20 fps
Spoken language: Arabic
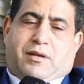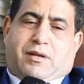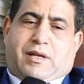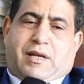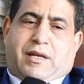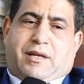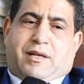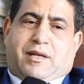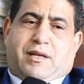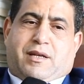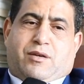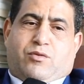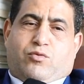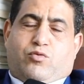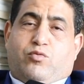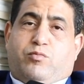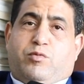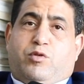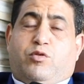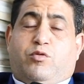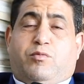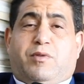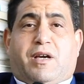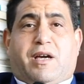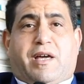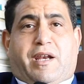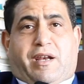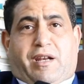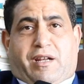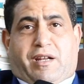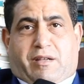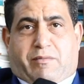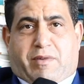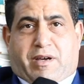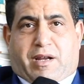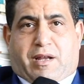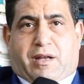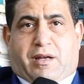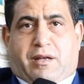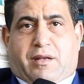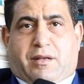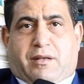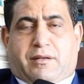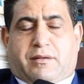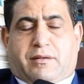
لاننا نؤمن بقرينه البراءه